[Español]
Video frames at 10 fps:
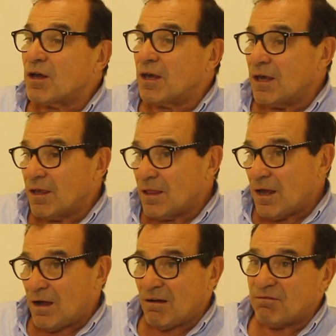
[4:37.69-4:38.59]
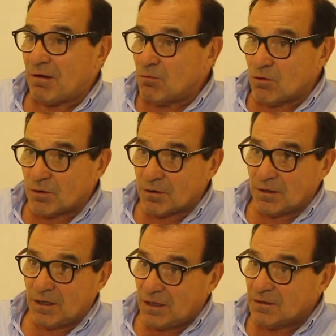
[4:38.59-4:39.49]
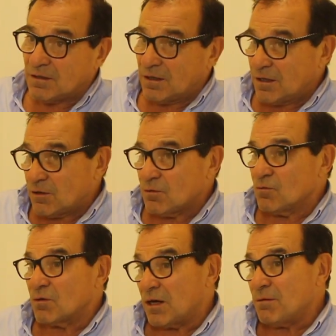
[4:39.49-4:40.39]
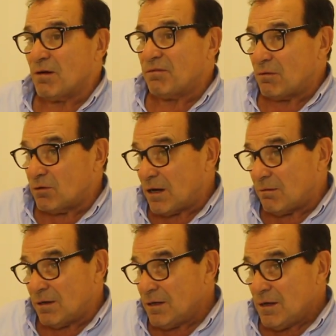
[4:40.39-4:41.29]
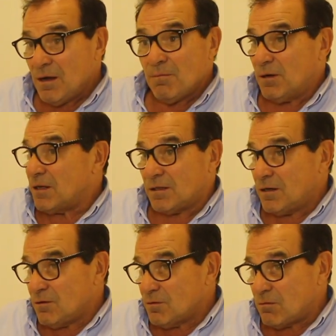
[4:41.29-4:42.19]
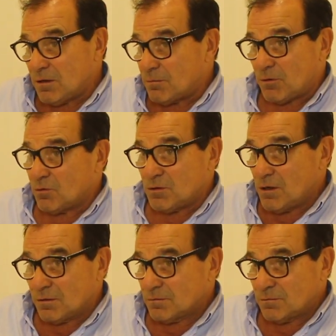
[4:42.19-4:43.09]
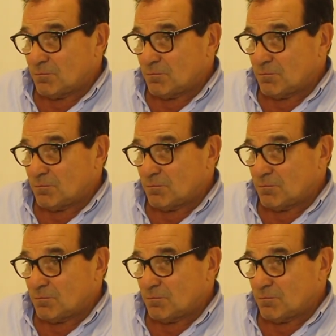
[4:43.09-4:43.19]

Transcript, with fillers: queda a favor es tener un clima favorable para tener una buena producción,